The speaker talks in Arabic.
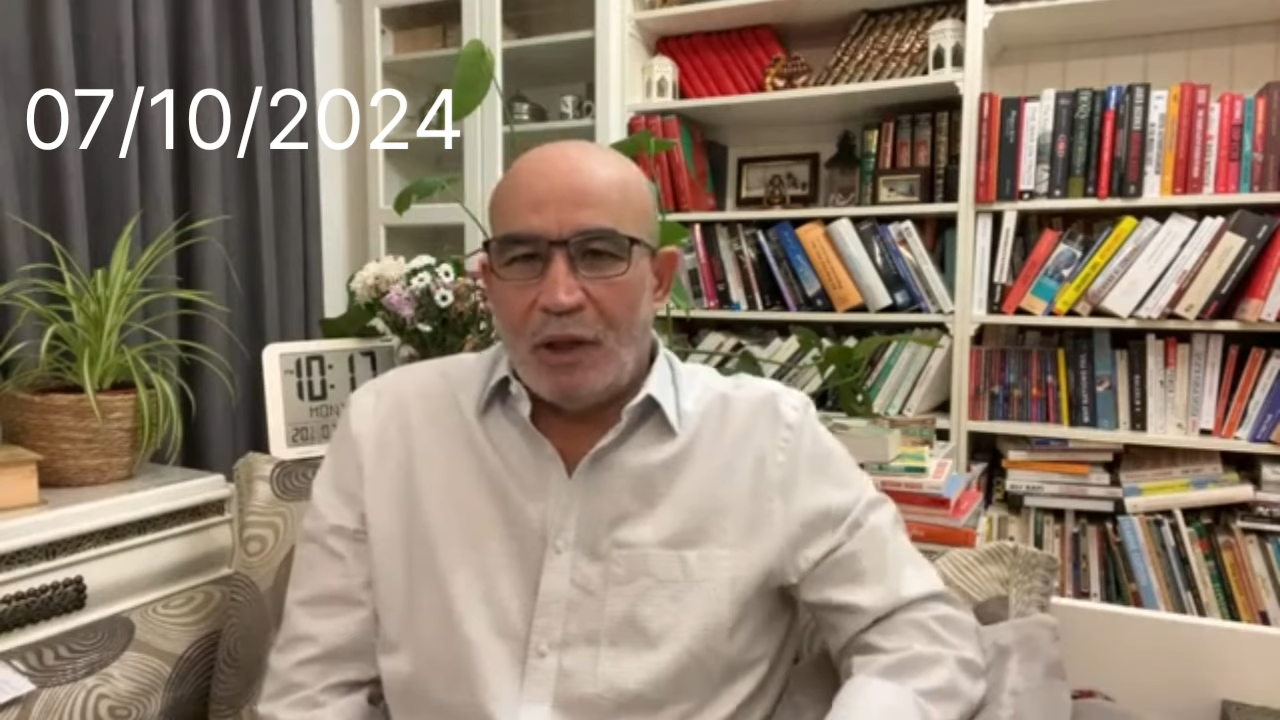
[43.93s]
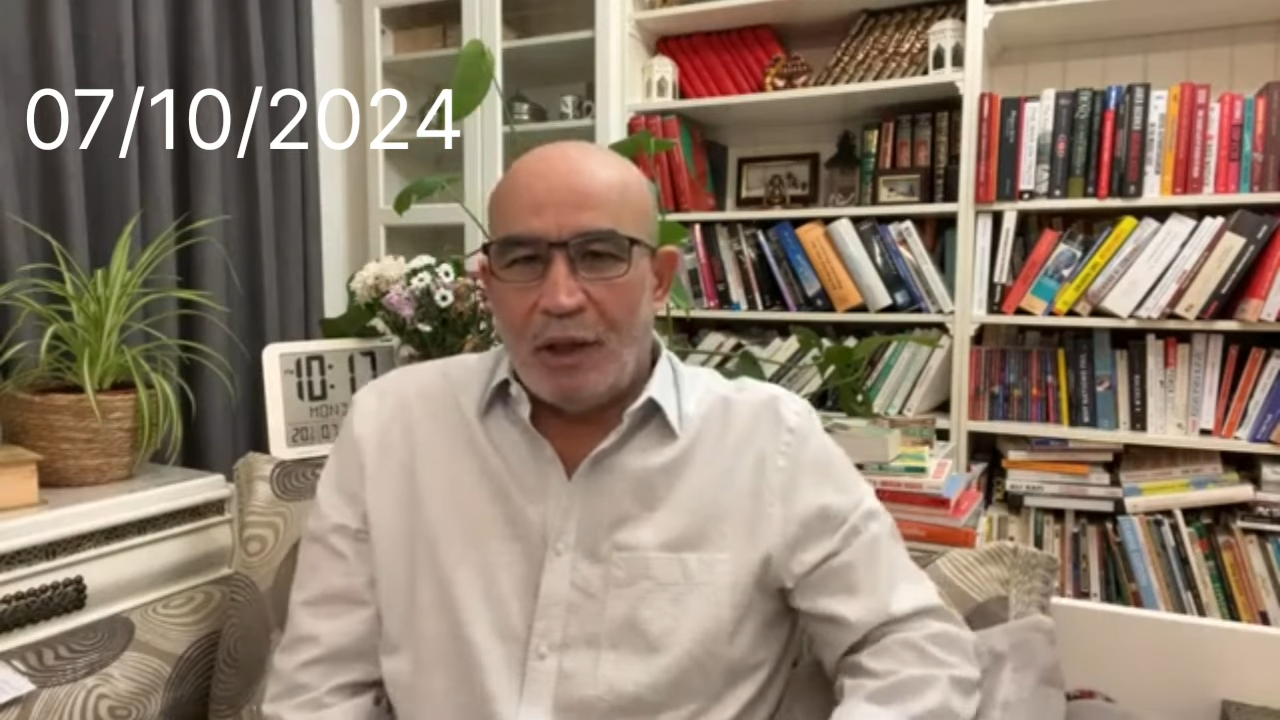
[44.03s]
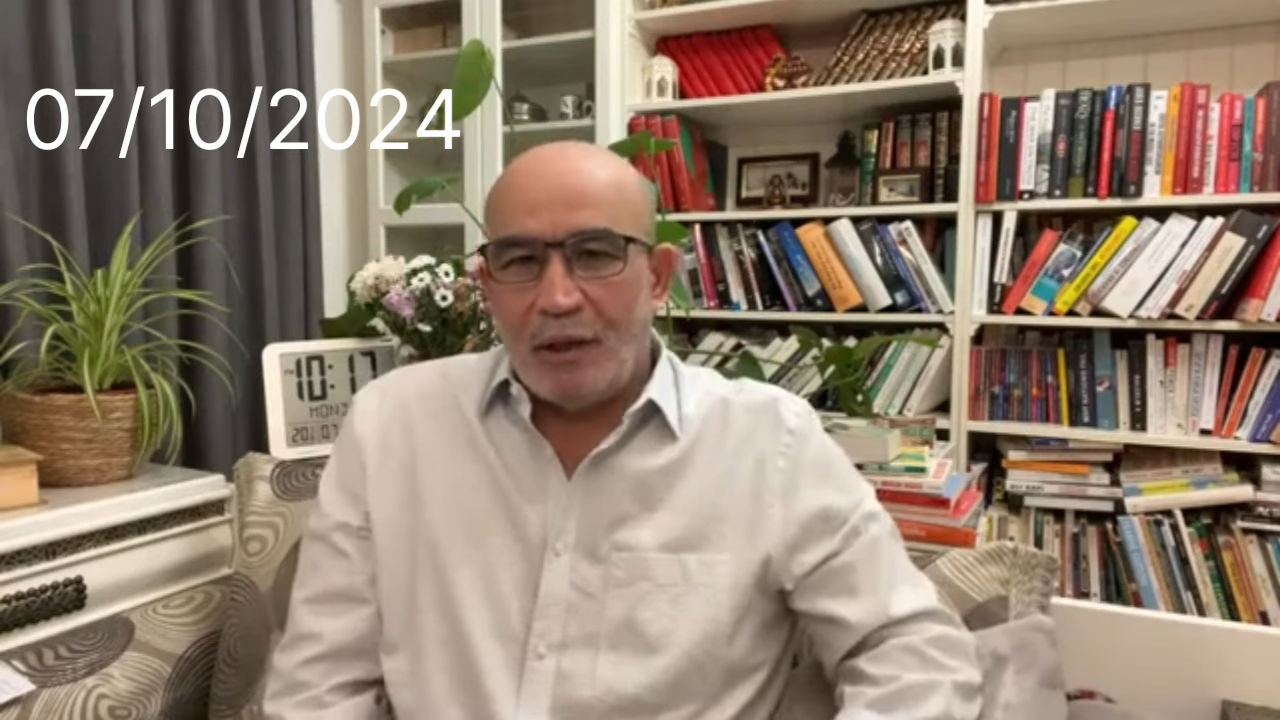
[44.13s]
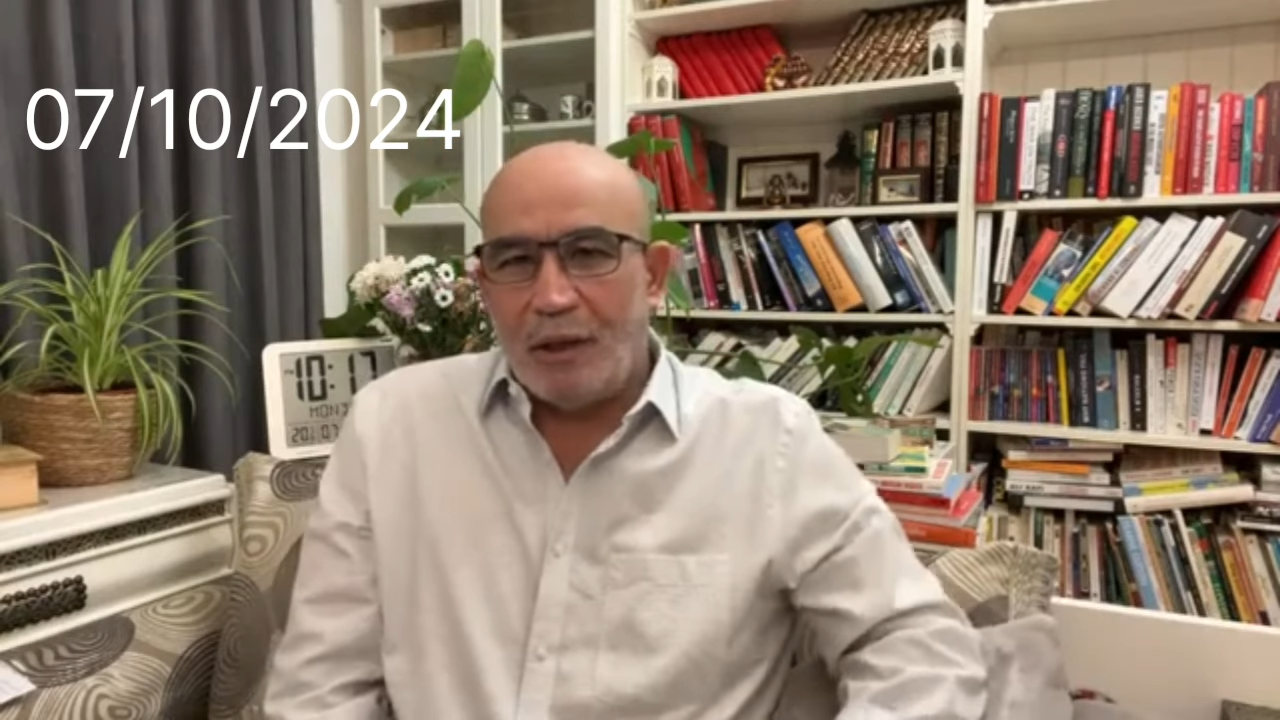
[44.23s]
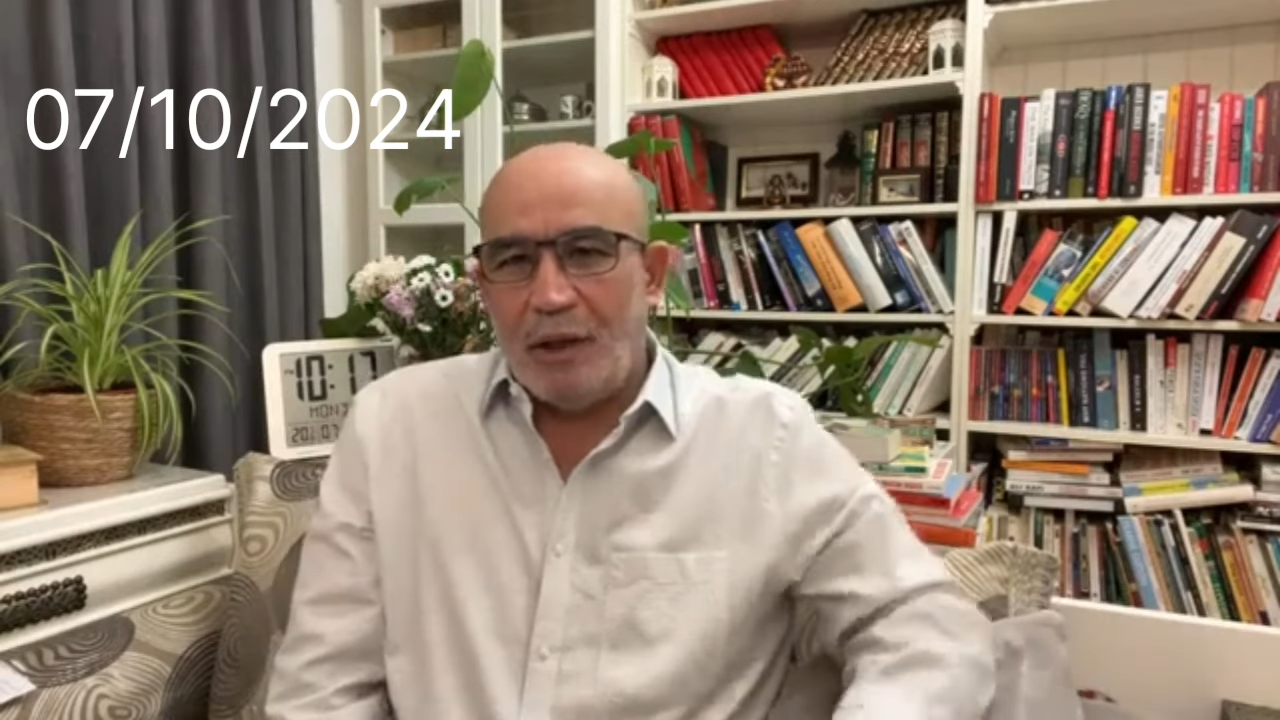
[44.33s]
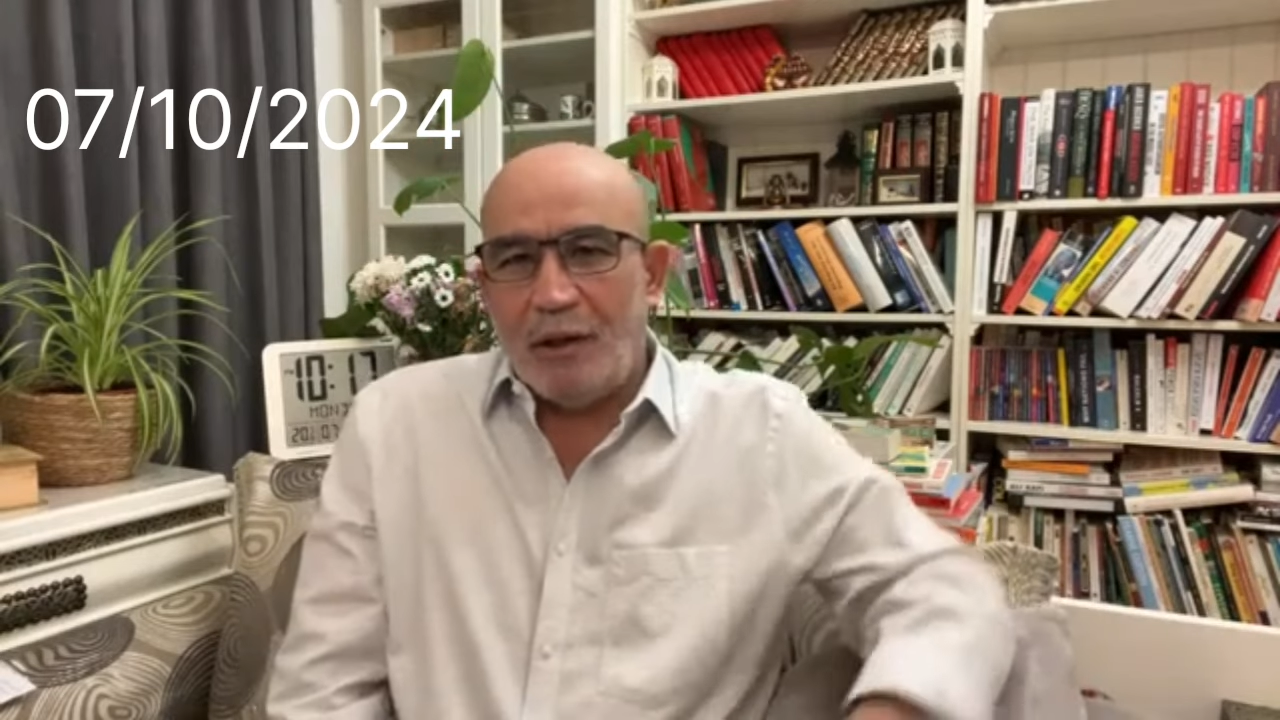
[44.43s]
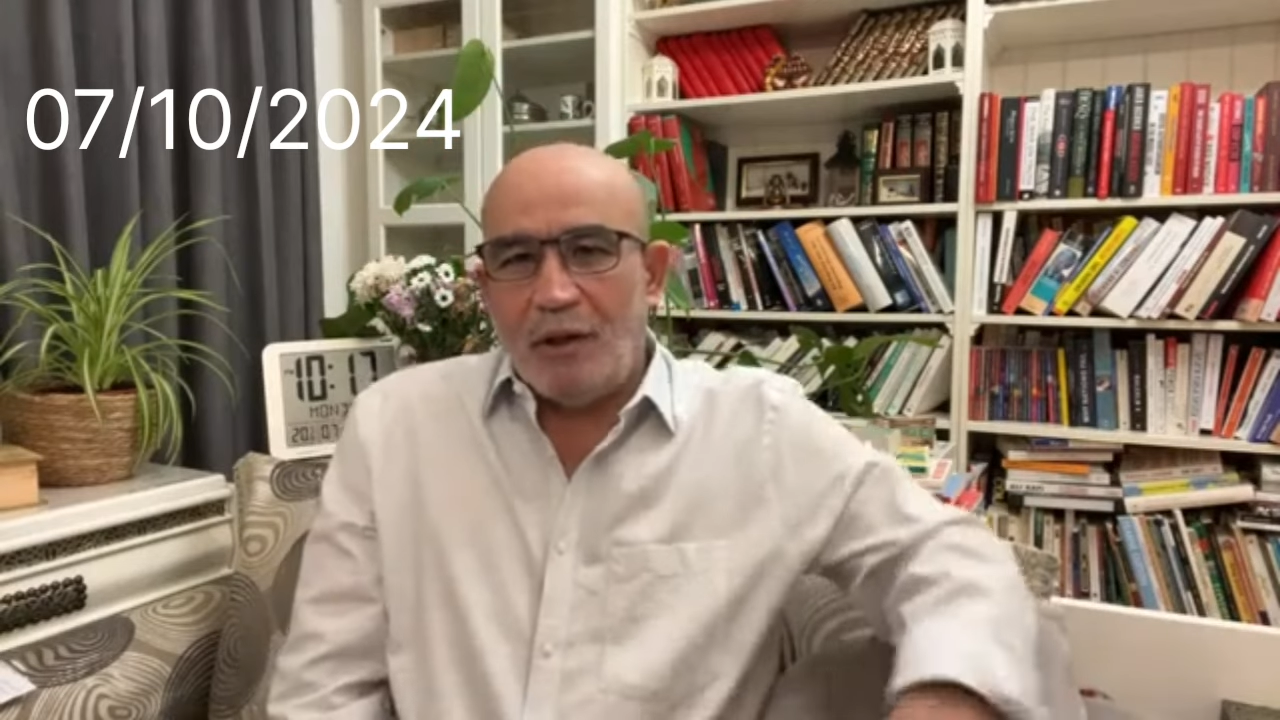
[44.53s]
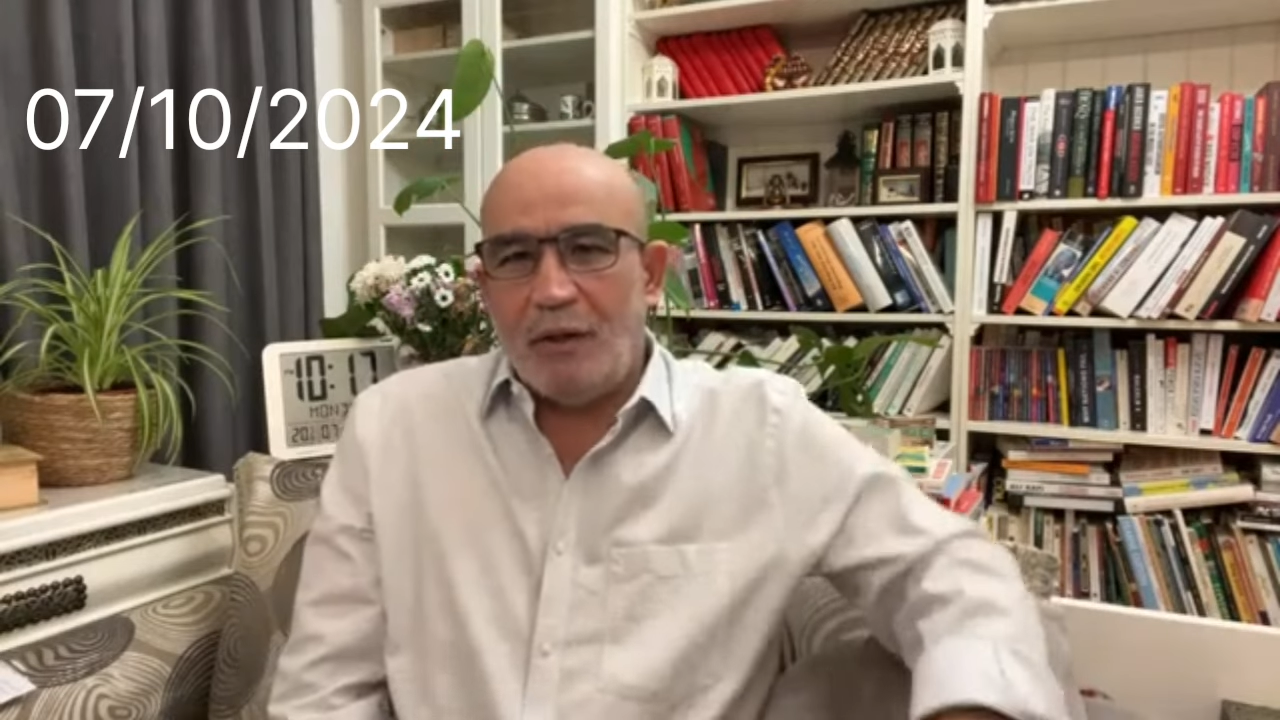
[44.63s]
أركان